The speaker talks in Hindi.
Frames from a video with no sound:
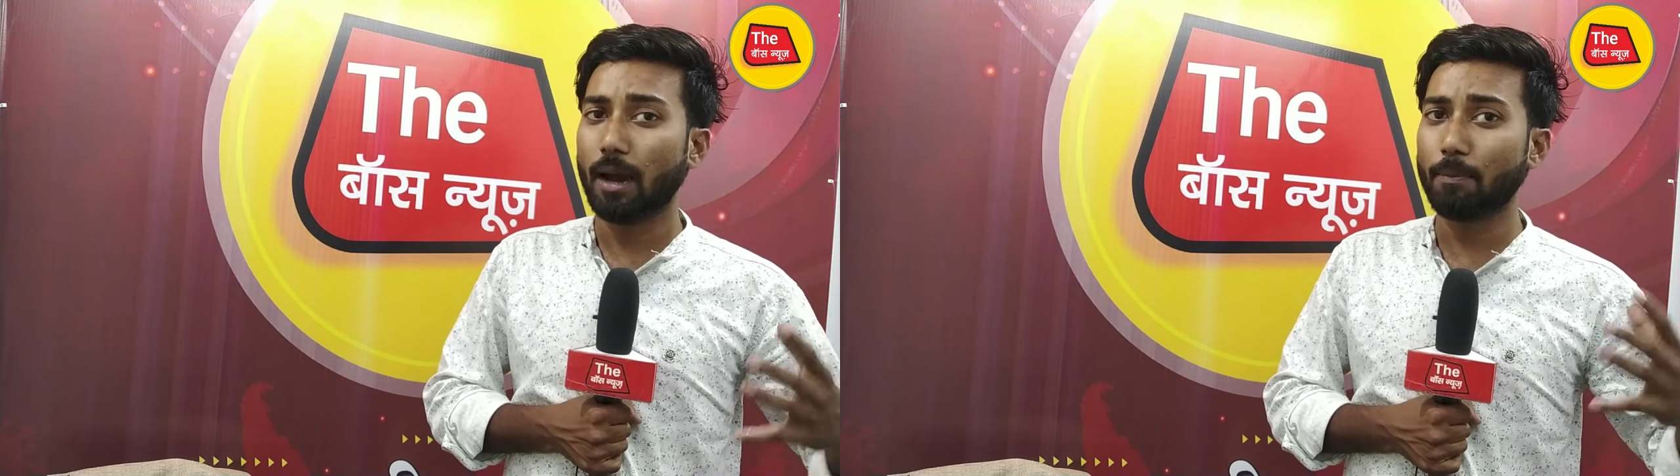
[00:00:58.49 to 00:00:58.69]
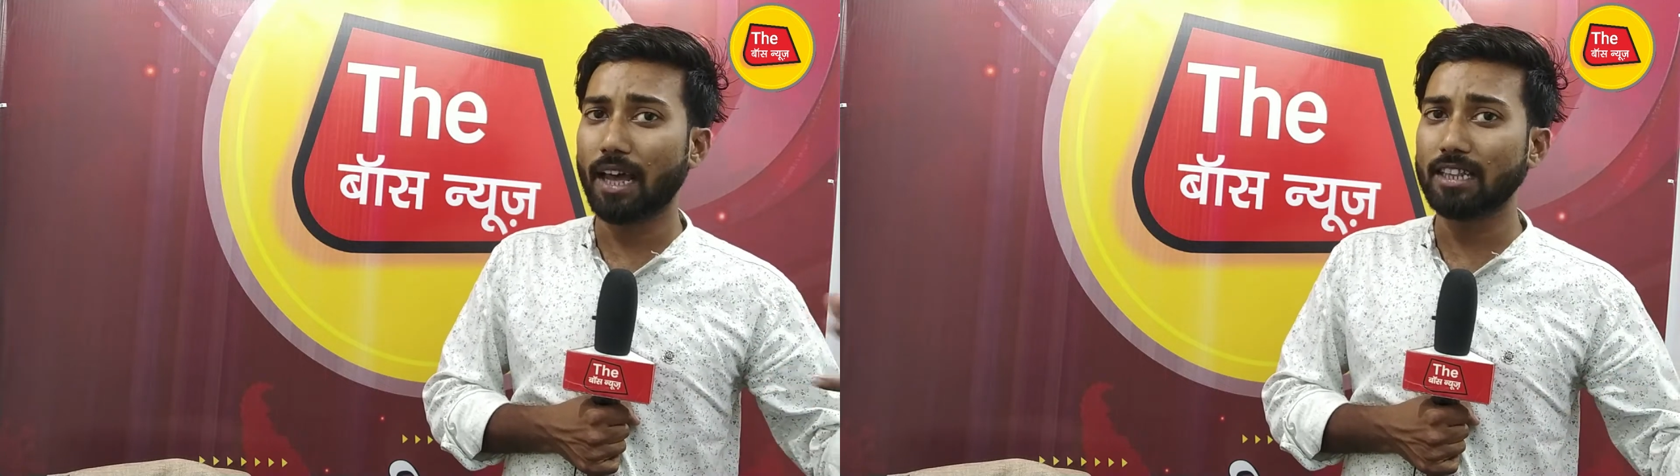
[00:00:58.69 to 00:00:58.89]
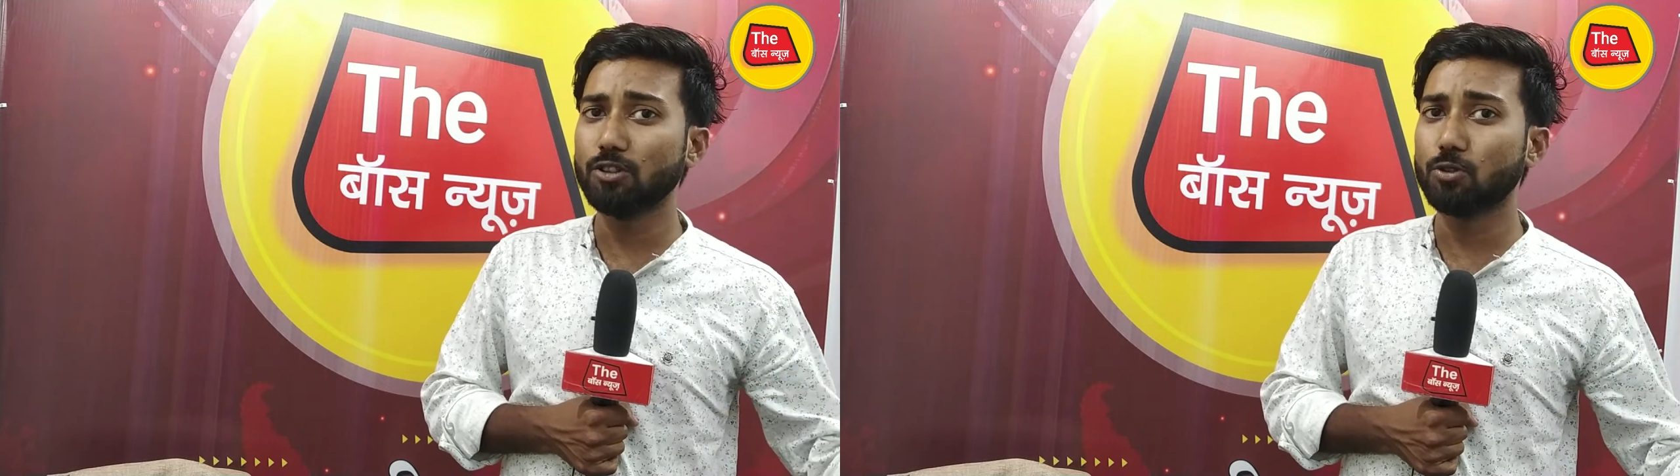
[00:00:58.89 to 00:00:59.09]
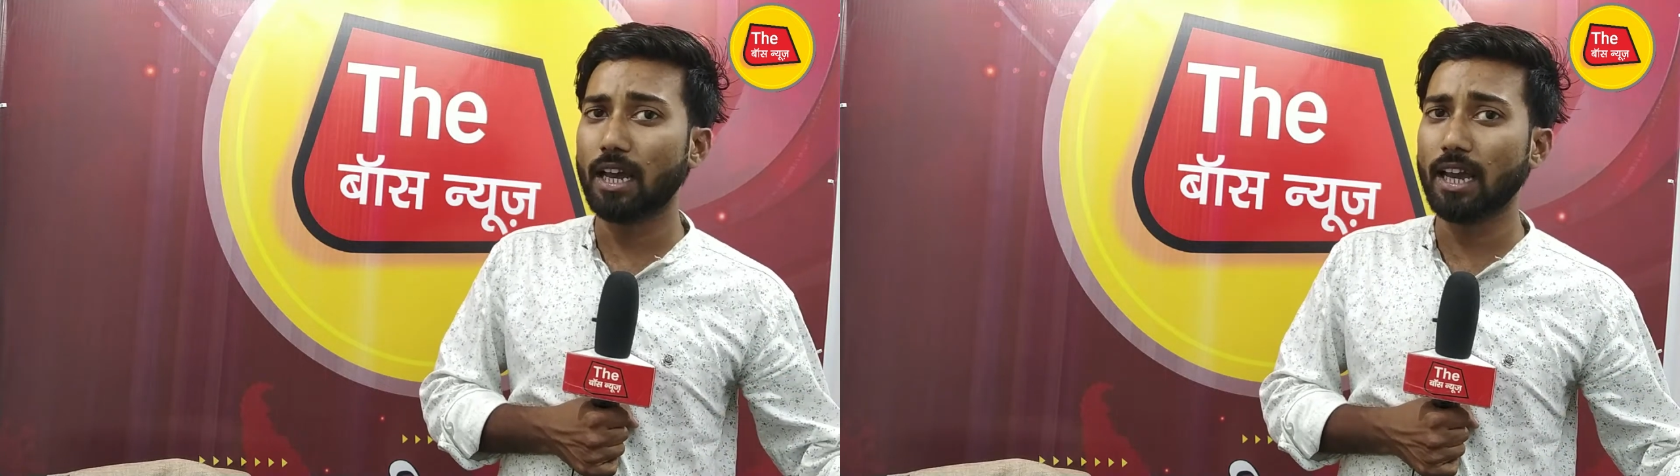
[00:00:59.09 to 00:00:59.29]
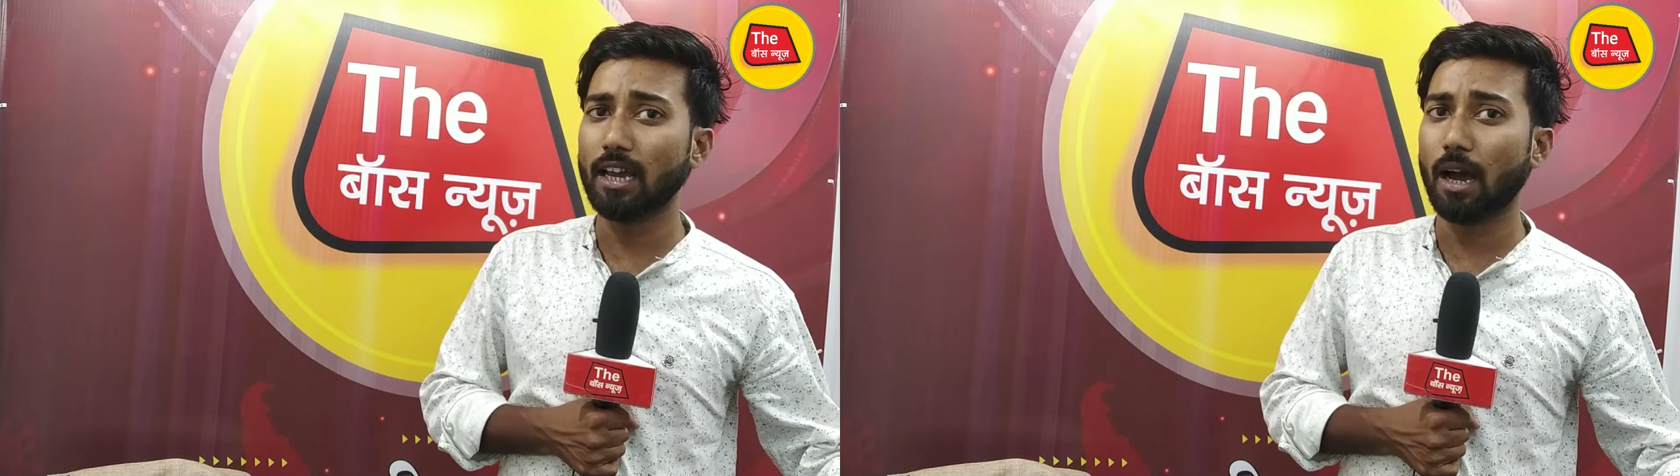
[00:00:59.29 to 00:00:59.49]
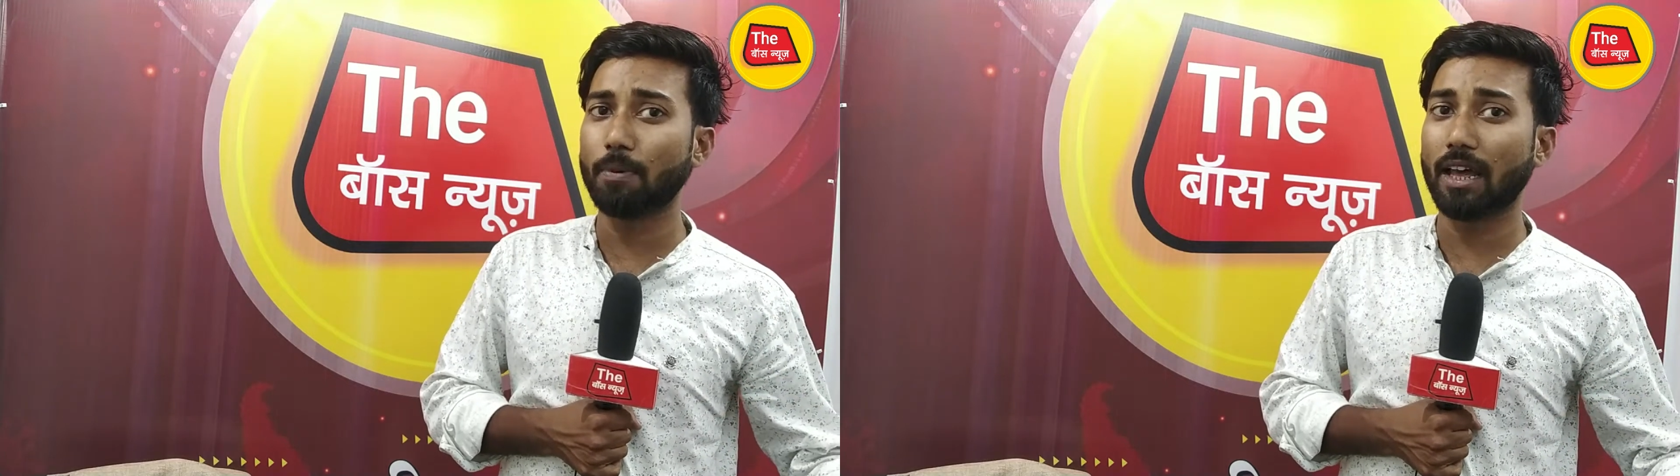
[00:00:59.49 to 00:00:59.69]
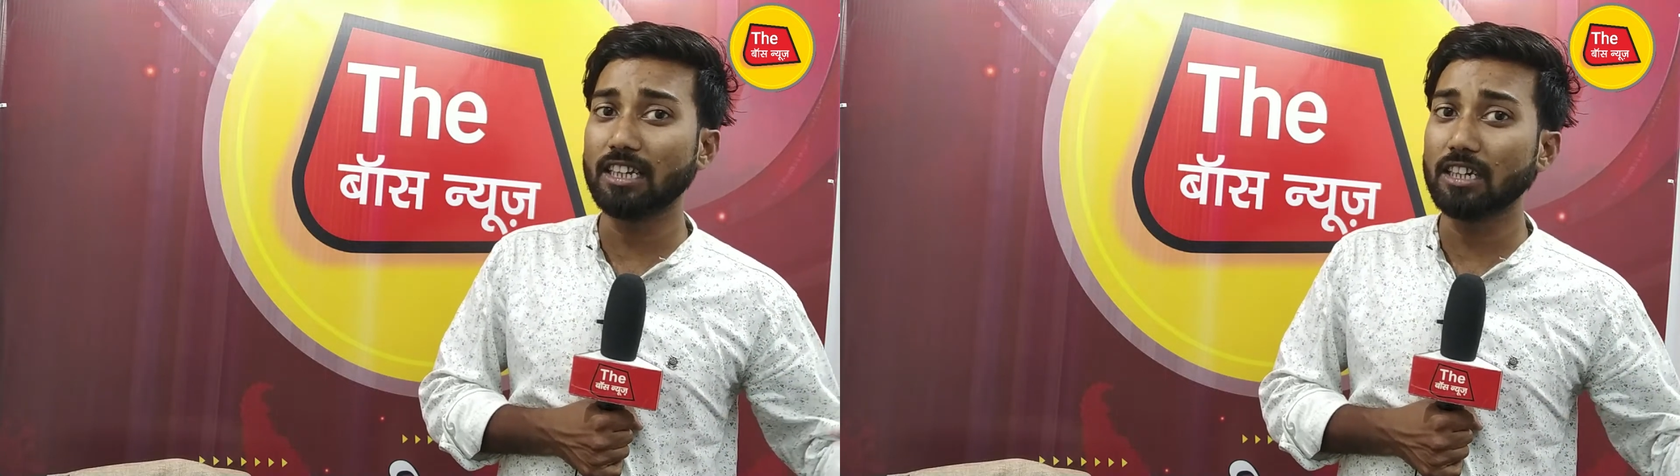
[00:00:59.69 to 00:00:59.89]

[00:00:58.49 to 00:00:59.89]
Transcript: अपराधी जो है अपराधी